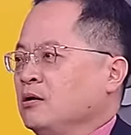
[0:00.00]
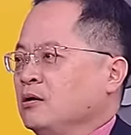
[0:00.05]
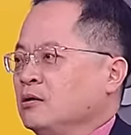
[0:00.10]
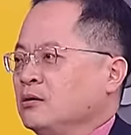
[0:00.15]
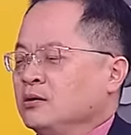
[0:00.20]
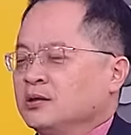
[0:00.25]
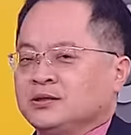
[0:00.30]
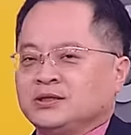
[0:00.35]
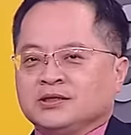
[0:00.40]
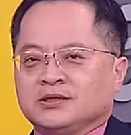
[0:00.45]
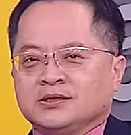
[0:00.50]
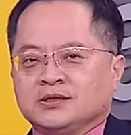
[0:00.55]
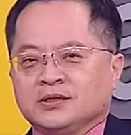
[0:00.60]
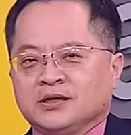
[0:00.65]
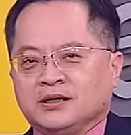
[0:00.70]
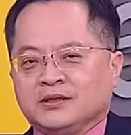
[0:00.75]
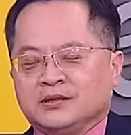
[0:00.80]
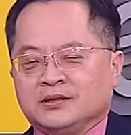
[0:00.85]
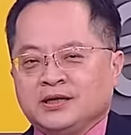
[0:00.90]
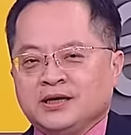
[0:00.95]
对，其实
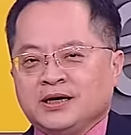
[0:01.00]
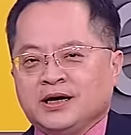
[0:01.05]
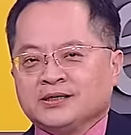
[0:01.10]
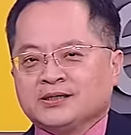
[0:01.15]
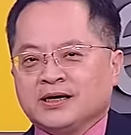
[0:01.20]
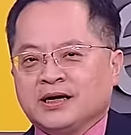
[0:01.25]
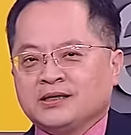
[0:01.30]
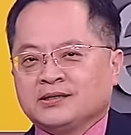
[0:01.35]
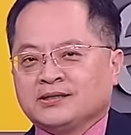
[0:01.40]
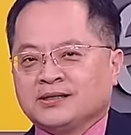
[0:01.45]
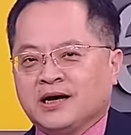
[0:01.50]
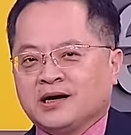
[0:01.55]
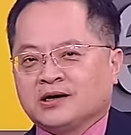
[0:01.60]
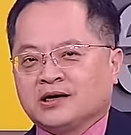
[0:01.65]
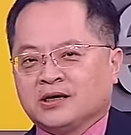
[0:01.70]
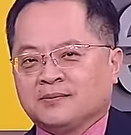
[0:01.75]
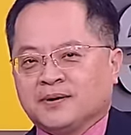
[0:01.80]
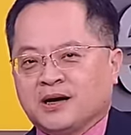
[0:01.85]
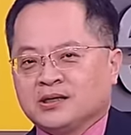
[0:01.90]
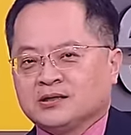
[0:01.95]
应该在上个
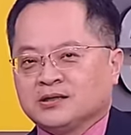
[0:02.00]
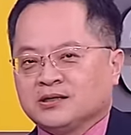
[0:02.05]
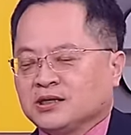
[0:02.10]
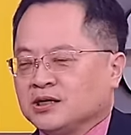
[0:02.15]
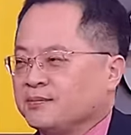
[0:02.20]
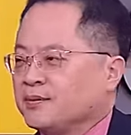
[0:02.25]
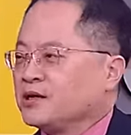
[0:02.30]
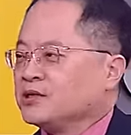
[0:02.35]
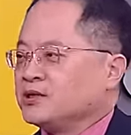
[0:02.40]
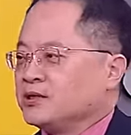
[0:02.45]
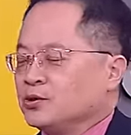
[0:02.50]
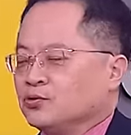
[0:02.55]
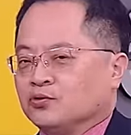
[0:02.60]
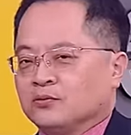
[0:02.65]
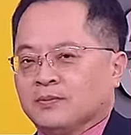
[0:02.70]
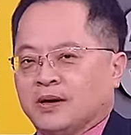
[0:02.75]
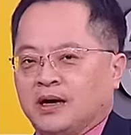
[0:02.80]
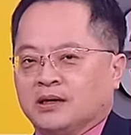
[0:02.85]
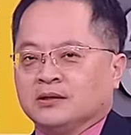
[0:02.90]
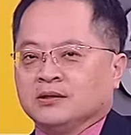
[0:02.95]
礼拜还是这个礼拜的新
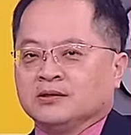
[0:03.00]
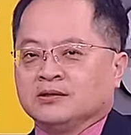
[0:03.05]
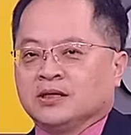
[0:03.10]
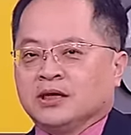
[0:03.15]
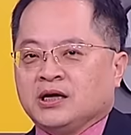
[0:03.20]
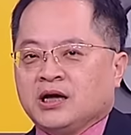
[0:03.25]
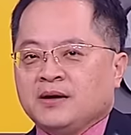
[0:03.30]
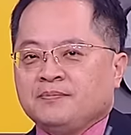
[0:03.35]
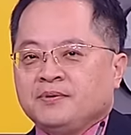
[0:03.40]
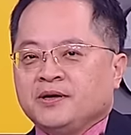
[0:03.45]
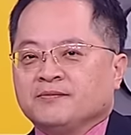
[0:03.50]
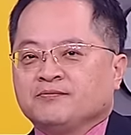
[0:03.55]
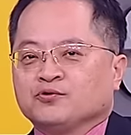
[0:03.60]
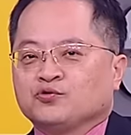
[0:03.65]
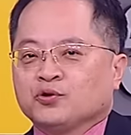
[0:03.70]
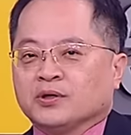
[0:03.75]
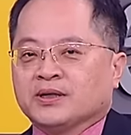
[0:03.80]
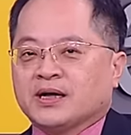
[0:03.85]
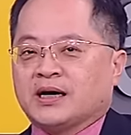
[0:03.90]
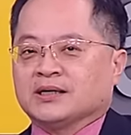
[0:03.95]
闻吧。ABF
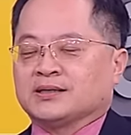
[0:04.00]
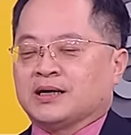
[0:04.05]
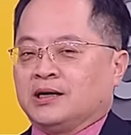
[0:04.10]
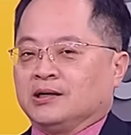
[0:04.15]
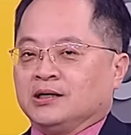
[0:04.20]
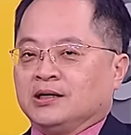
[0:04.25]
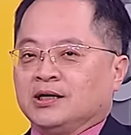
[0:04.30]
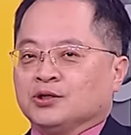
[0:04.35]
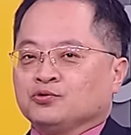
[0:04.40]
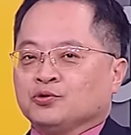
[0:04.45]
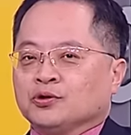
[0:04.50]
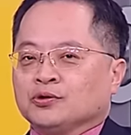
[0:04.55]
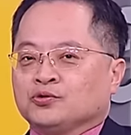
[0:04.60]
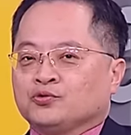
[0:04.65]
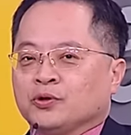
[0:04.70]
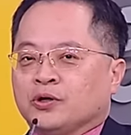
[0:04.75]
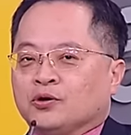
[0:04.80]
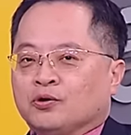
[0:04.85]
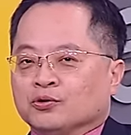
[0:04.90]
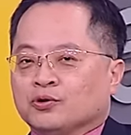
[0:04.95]
最大厂，应该说
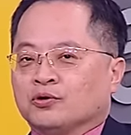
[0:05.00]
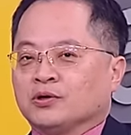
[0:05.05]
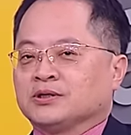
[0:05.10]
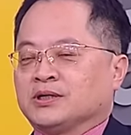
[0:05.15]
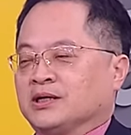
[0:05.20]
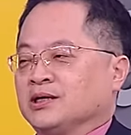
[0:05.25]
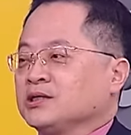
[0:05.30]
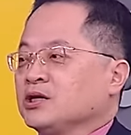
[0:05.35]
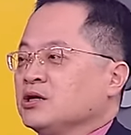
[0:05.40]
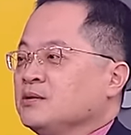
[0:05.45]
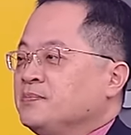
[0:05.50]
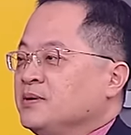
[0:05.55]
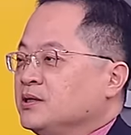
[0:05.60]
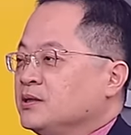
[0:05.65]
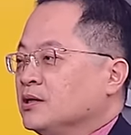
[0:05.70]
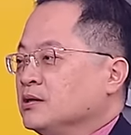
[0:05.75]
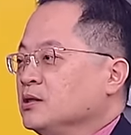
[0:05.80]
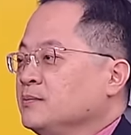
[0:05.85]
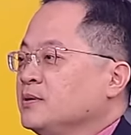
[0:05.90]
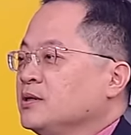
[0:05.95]
最龙头的厂商叫
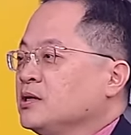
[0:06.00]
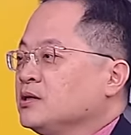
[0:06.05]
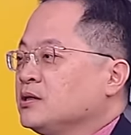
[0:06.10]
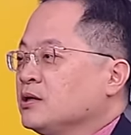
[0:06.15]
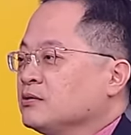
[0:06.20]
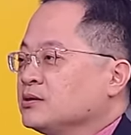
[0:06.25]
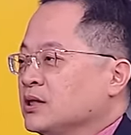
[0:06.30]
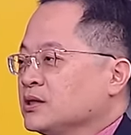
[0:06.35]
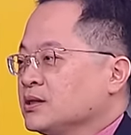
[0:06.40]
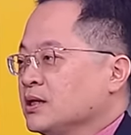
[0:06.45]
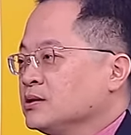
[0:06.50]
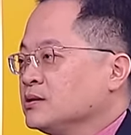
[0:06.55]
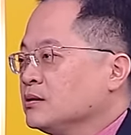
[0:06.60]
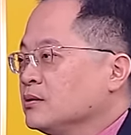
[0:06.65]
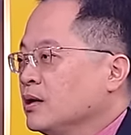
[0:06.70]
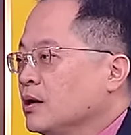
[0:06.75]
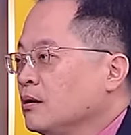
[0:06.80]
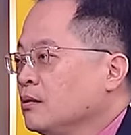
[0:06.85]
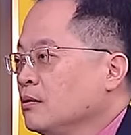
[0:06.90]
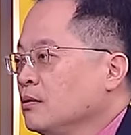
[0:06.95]
EBD，EBD 调降财
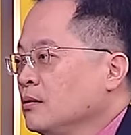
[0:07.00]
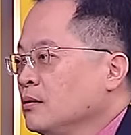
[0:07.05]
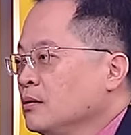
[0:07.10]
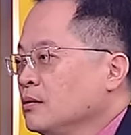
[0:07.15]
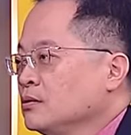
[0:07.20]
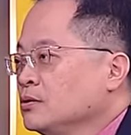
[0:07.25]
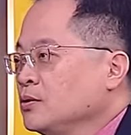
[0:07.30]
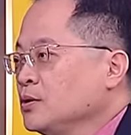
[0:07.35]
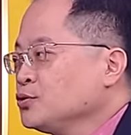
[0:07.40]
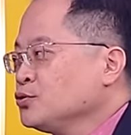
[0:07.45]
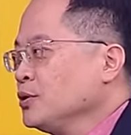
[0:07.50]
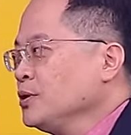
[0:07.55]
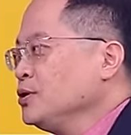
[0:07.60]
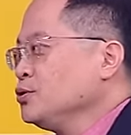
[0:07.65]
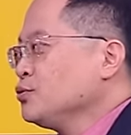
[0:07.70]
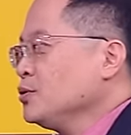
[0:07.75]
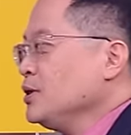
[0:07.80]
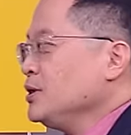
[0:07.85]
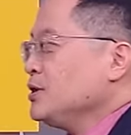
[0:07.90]
测啊。对，所以你